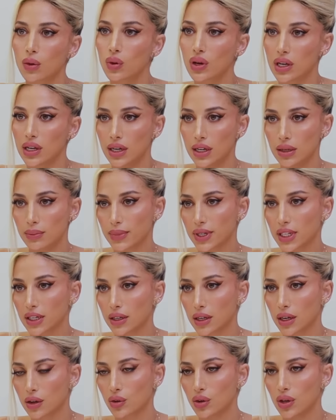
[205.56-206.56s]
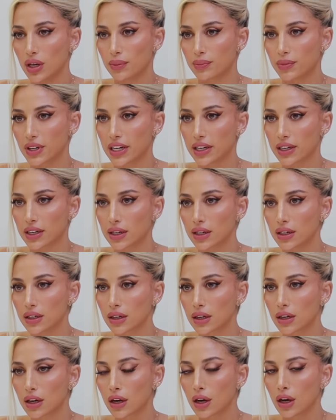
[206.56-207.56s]
اول حلمي اني يعني اروح امريكا
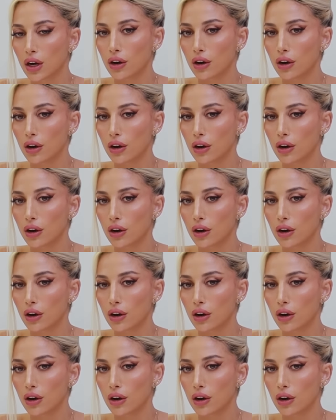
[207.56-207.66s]
مم.